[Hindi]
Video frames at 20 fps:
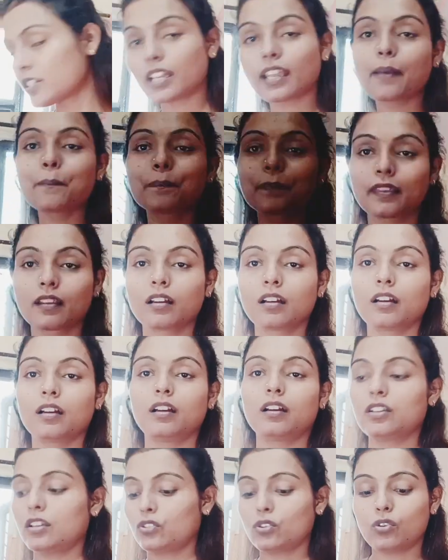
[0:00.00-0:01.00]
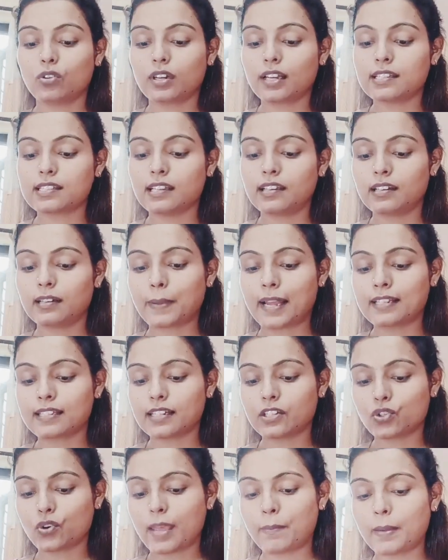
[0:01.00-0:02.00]
ठीक है तो कंसीलर पेन
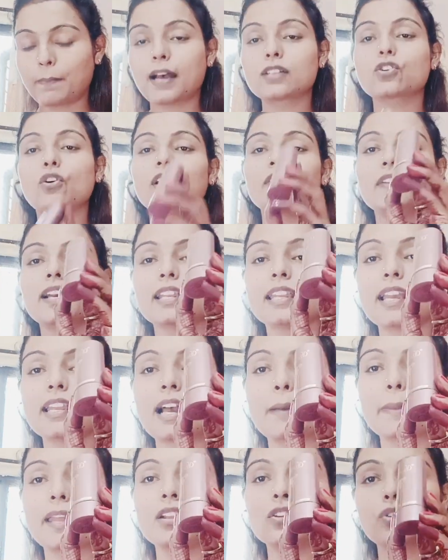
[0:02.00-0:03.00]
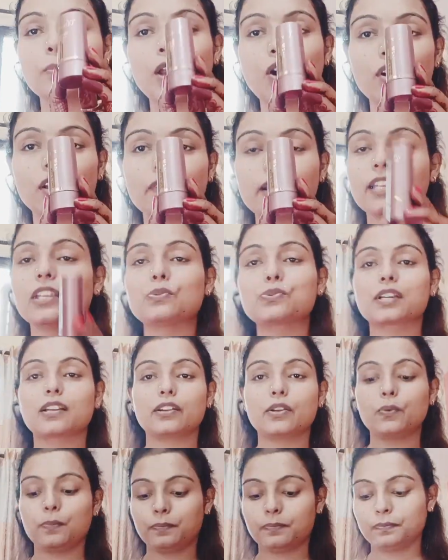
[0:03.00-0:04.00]
स्टिक जो है मेरे पास ओलिविया की है यहाँ पे तो मैं ओलिविया की यूज़ कर
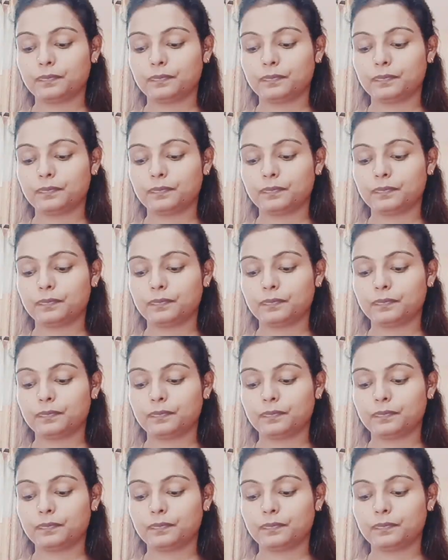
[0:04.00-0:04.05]
रही हूँ